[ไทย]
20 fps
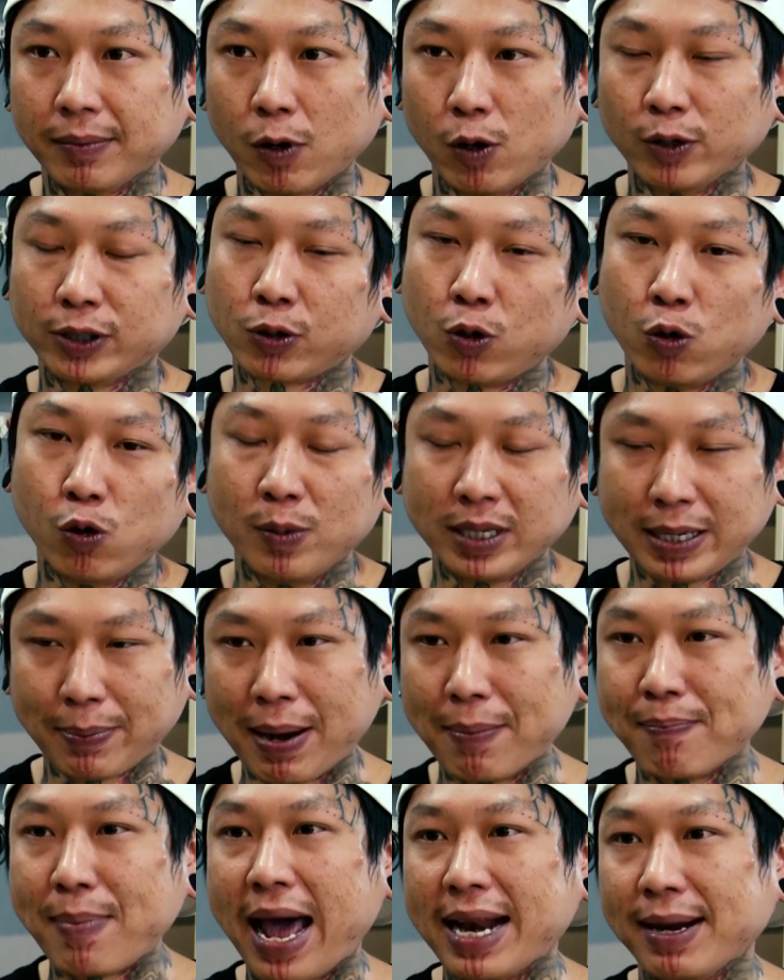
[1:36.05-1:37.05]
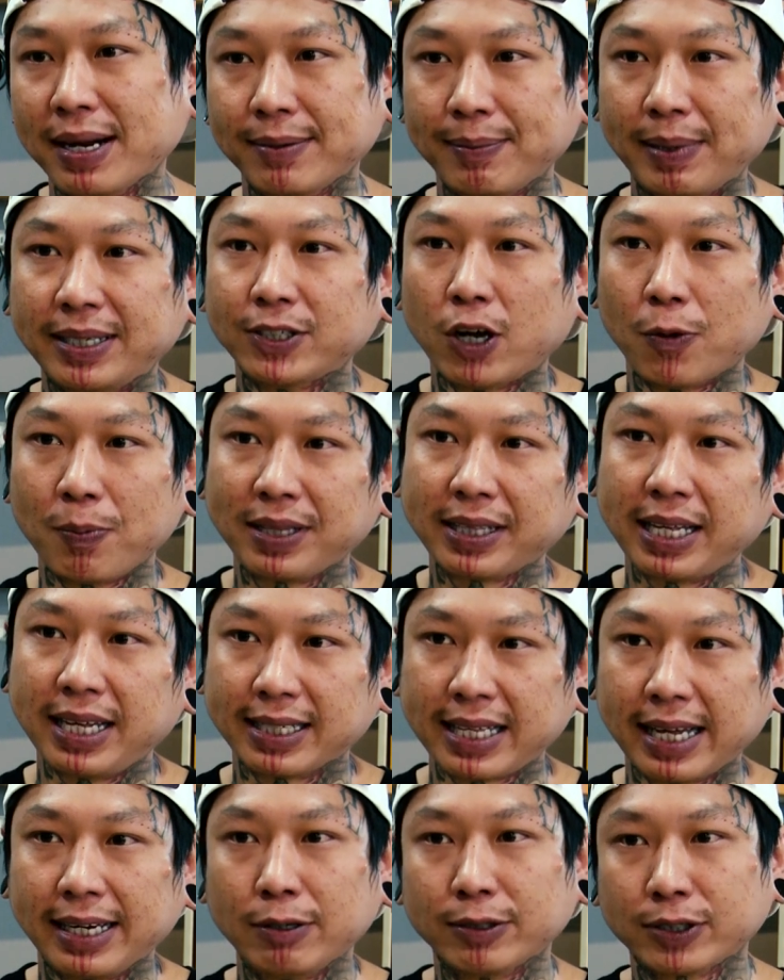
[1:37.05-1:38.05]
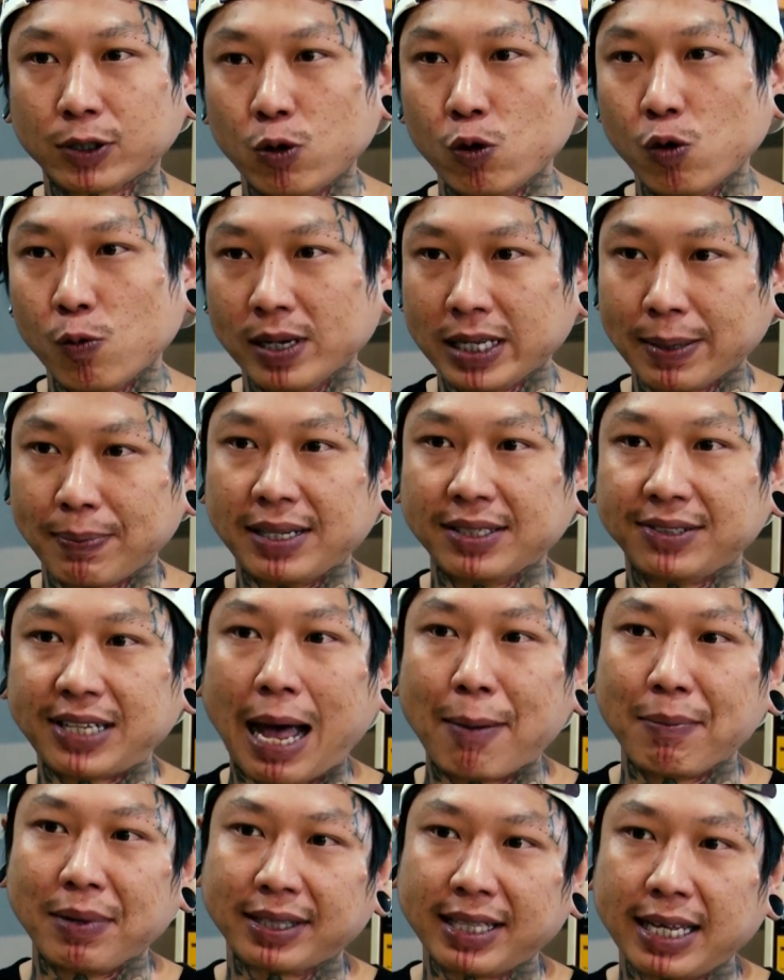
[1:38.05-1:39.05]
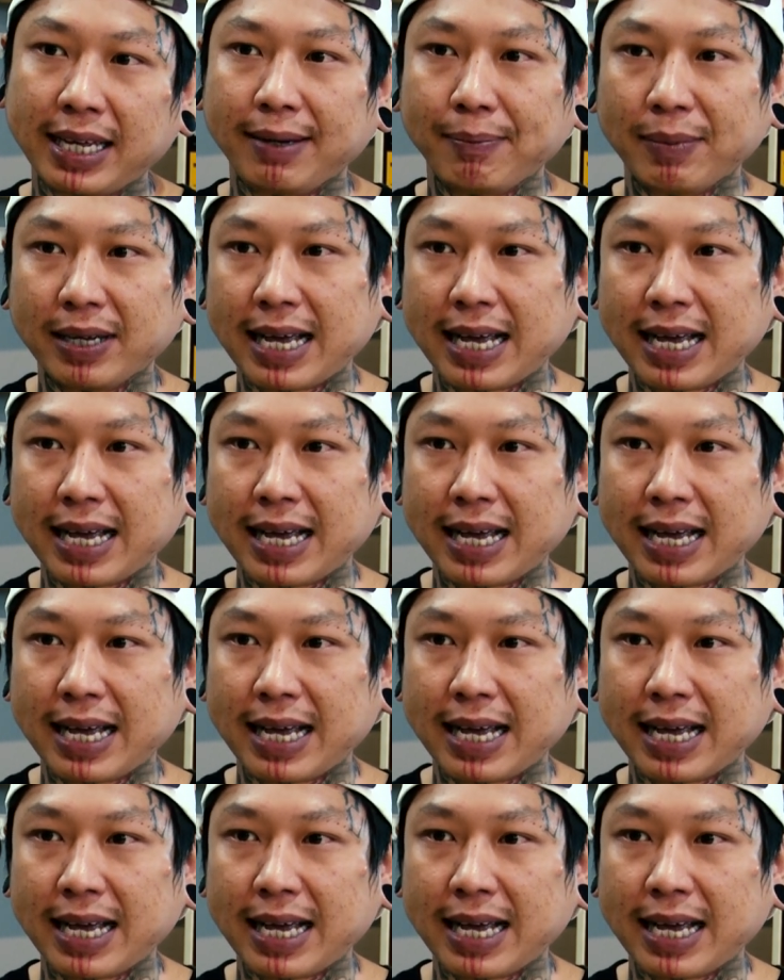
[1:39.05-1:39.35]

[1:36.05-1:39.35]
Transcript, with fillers: โอสคูลมันจะเป็นแบนเป็น2มิติแต่นิวสคูลมันจะเป็น3มิติ